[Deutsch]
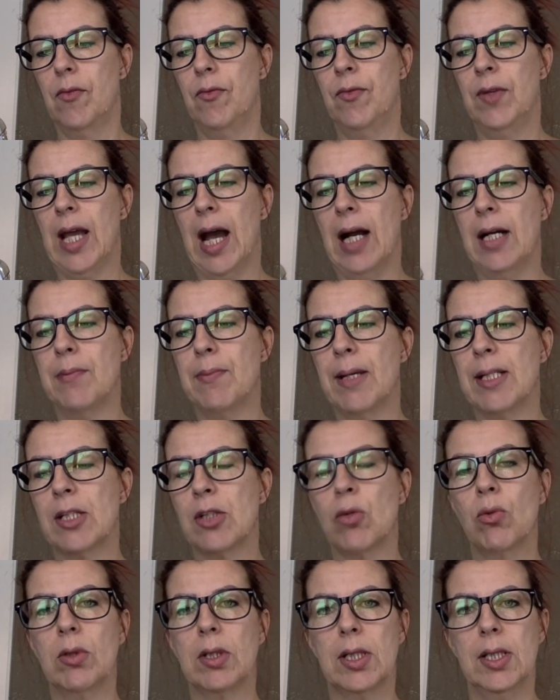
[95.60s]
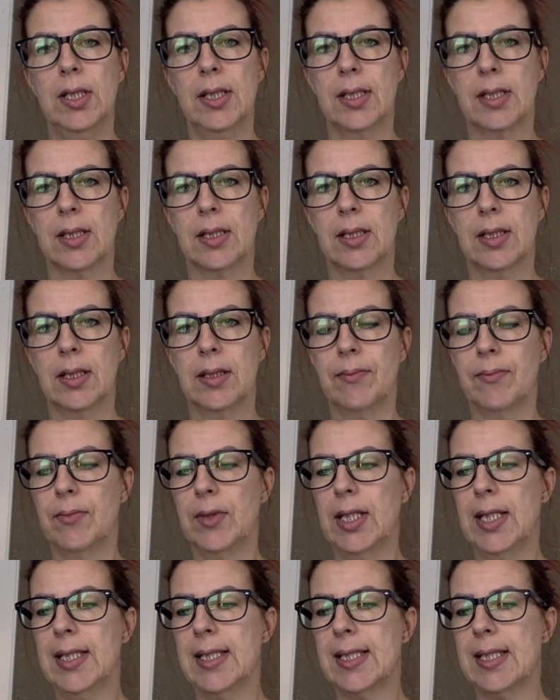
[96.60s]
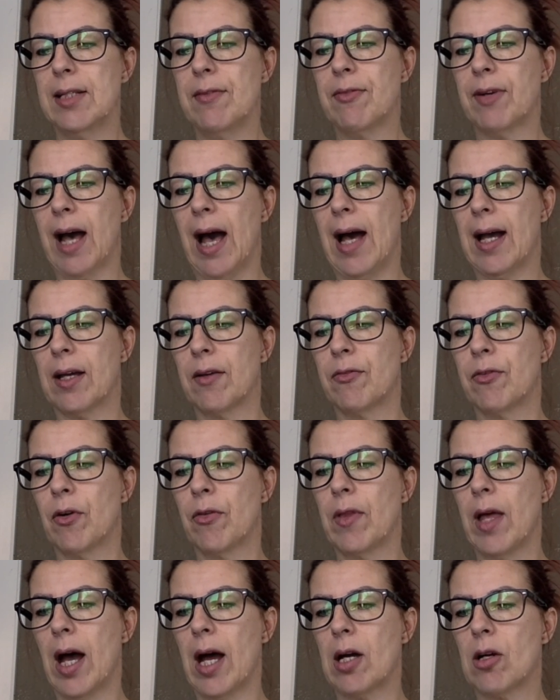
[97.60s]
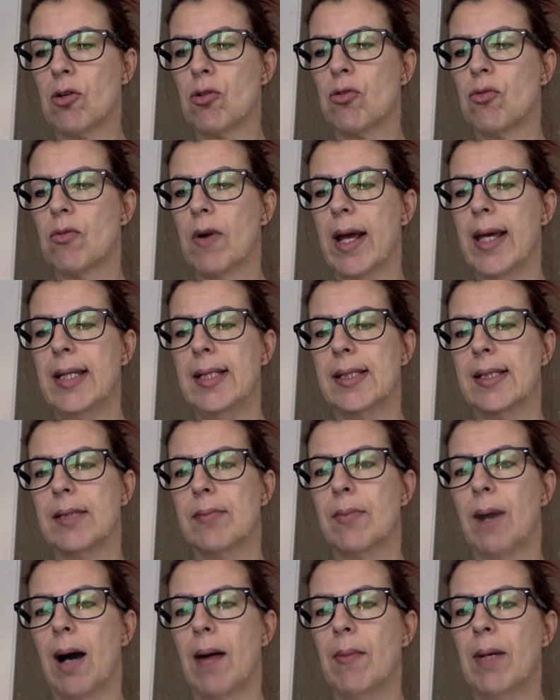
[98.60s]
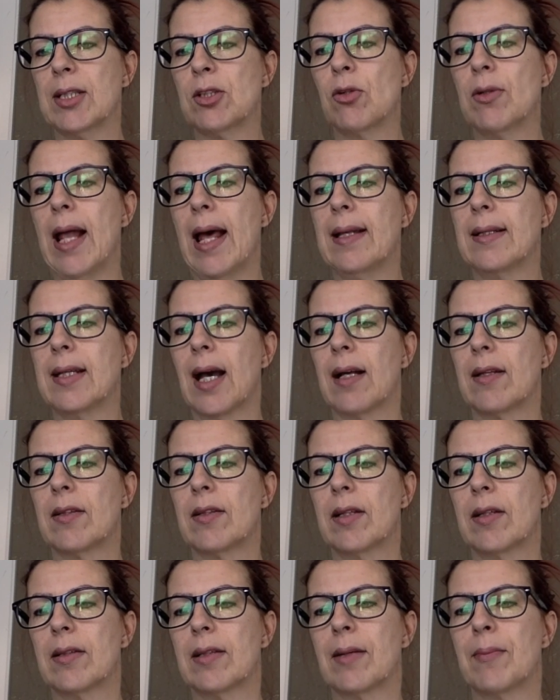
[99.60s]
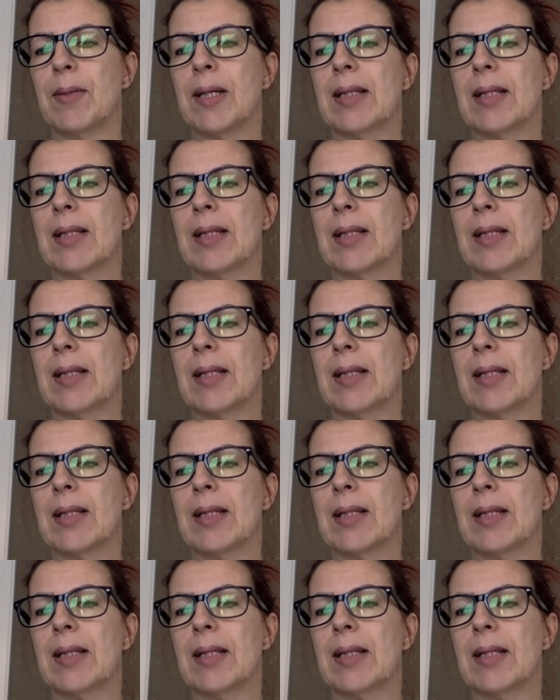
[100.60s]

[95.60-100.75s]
wie alt mein Sohn ist, ist die Frage von der Crazy Mom. Achso, nein, die hat, die hat da